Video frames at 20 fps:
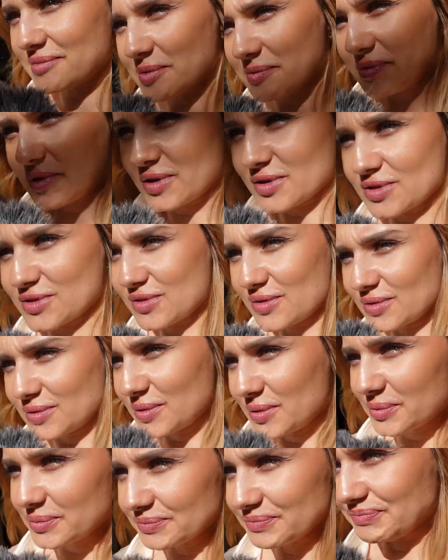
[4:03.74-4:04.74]
po
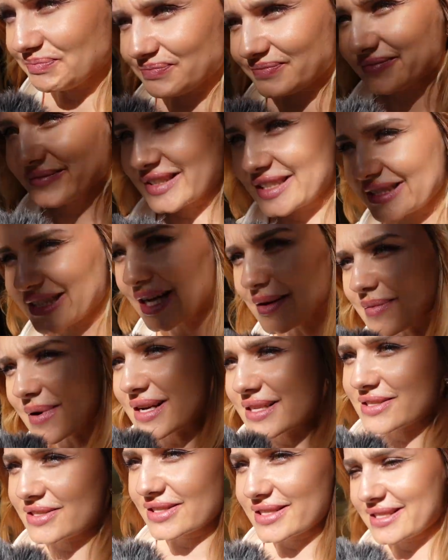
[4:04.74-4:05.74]
prostu
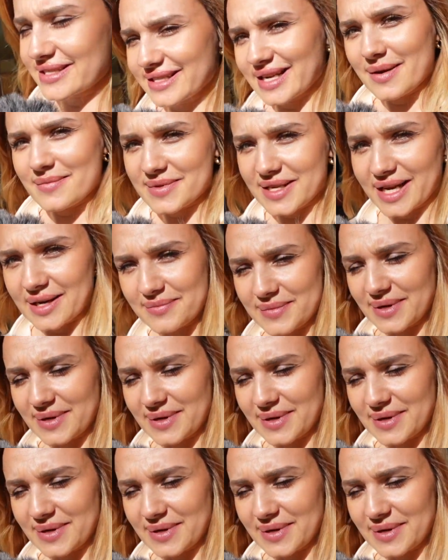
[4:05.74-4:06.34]
Starbucks to jest dla mnie jak